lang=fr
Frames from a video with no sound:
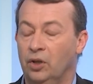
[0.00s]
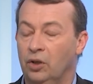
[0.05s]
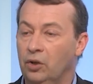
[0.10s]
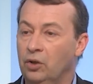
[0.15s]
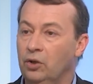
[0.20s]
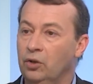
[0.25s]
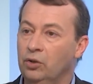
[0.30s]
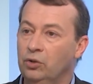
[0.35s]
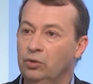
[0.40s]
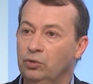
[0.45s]

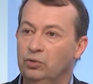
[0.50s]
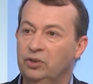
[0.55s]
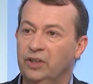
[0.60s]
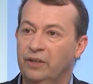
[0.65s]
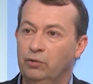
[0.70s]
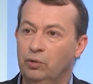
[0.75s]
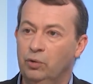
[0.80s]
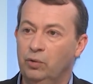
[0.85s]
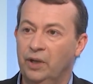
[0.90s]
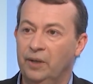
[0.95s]
euh, nous
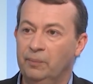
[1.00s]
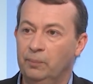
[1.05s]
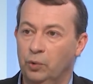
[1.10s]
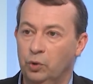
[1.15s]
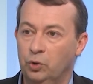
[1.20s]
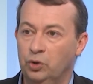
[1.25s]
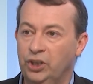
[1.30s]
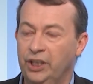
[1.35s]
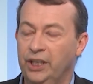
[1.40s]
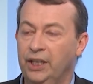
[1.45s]
avons un
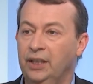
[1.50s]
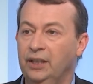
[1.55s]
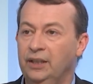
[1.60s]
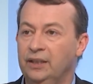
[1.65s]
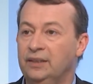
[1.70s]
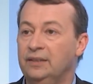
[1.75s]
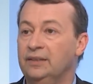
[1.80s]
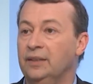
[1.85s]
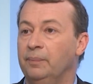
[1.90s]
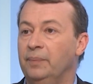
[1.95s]
projet
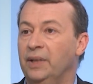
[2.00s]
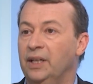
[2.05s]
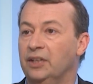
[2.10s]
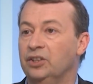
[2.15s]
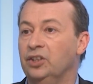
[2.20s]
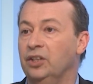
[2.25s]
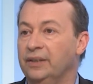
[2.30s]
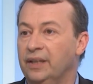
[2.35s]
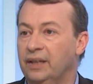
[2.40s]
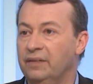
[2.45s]
qui s'appelle
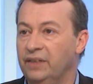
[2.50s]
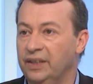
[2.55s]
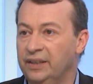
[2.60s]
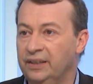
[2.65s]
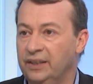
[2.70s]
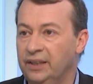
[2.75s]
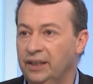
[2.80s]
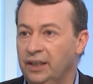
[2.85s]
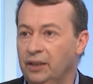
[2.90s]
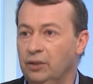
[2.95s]
Agenda
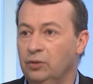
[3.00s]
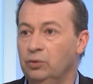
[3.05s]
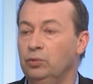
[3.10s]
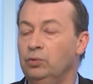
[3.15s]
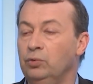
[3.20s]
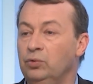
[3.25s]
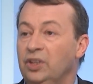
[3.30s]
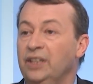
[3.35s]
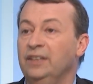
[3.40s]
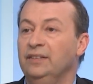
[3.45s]
21. Nous
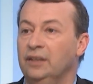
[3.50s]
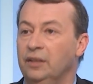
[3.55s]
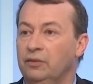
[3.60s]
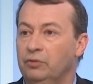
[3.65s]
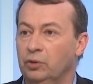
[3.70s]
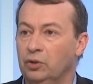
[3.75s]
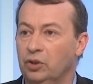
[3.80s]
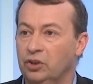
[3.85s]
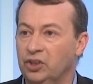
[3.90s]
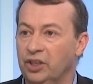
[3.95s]
nous
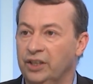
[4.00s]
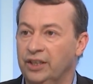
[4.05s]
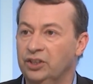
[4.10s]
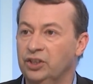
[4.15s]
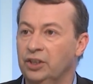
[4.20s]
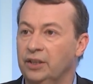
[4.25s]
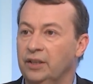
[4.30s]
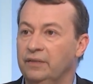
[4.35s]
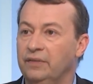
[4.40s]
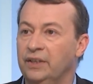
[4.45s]
inscrivons dans un
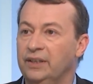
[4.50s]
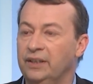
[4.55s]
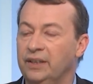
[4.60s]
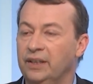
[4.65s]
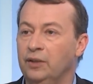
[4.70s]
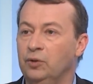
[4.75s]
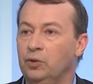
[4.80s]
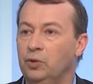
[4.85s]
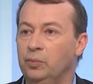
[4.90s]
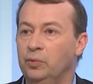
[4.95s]
Agenda
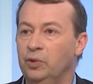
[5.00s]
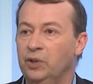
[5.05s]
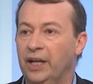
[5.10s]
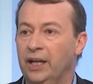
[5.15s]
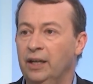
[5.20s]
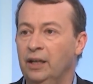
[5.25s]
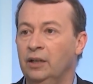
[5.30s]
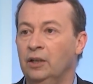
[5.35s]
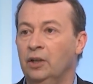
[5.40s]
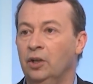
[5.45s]
21
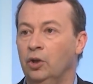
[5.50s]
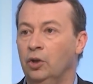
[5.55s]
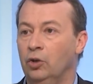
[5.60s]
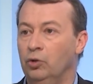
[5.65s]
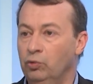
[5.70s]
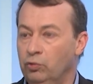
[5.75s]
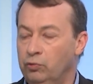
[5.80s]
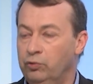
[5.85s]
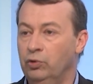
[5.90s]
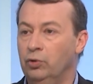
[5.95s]
communal.
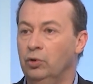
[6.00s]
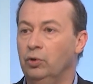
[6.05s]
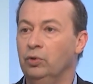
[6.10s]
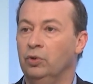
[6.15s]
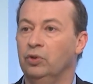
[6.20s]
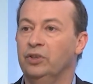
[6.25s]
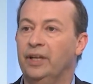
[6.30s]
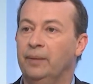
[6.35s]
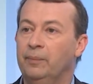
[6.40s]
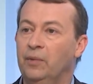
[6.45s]
Nous voulons
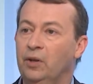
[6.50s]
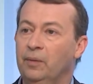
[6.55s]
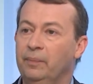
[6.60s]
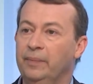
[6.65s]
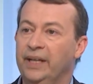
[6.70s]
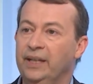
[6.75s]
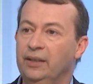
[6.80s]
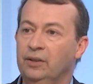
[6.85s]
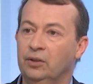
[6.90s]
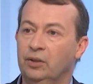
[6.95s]
notamment
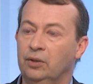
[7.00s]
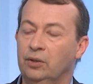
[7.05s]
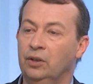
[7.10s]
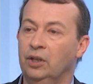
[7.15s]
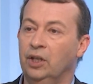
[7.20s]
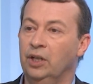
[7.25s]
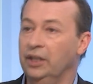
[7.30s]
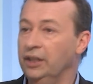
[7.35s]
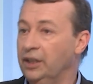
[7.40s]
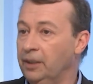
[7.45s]
mettre euh,
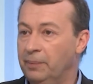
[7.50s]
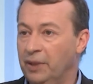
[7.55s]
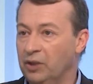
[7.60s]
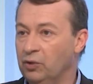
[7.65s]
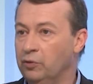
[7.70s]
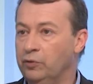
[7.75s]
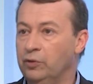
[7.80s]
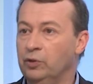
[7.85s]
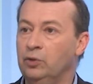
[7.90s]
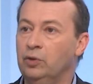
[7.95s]
des
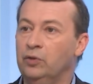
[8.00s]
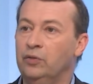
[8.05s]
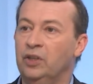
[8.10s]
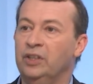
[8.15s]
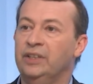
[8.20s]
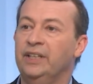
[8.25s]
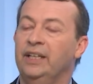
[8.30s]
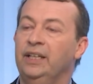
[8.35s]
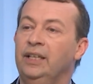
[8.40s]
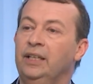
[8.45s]
panneaux
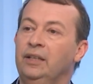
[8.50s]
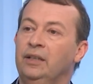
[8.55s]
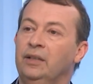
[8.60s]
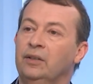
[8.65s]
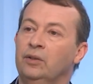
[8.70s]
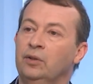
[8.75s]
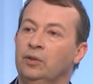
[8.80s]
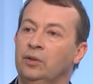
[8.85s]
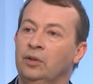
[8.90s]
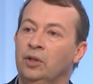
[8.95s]
photovoltaïques
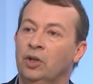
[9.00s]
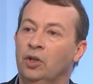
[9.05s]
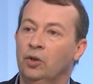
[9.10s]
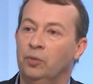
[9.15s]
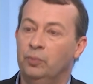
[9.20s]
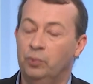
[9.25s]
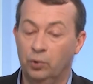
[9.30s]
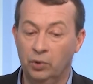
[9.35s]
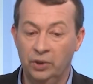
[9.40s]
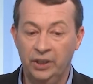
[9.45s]
euh,
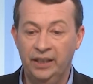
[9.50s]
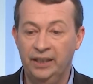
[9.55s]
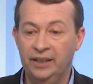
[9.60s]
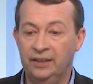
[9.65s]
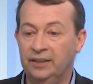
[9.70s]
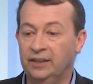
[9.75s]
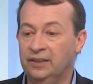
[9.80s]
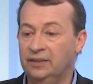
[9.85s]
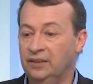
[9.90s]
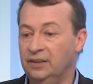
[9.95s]
pour
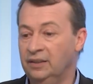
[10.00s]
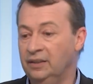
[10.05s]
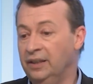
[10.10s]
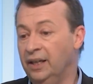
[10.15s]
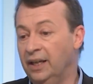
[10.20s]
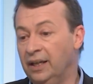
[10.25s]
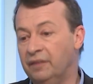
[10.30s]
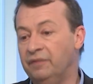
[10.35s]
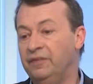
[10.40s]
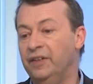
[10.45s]
l'électricité.
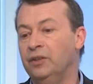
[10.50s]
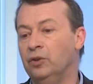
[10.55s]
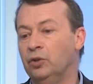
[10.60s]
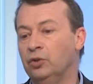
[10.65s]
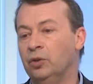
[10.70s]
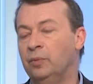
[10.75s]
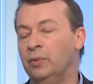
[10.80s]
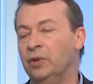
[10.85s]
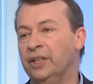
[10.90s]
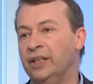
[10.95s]
À la fin de
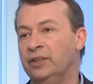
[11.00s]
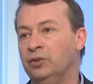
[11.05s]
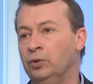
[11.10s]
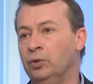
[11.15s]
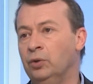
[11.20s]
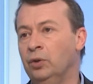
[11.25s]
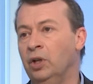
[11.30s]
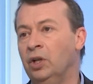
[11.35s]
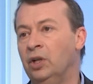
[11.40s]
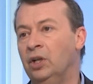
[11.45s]
notre mandature,